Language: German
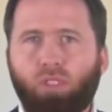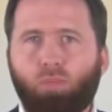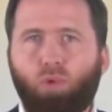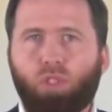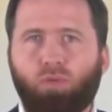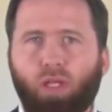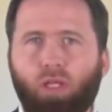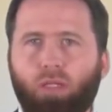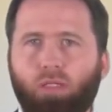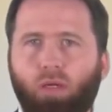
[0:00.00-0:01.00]
Und diese Botschaft
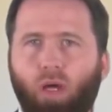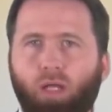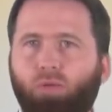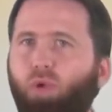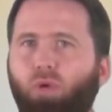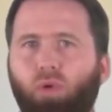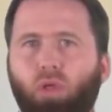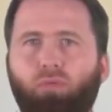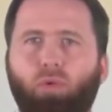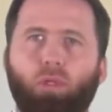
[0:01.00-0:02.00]
erhielt eine Fülle
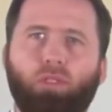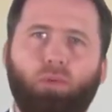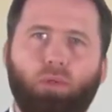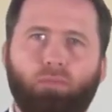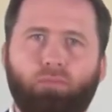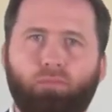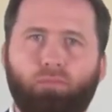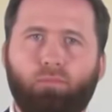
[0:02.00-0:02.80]
von Informationen.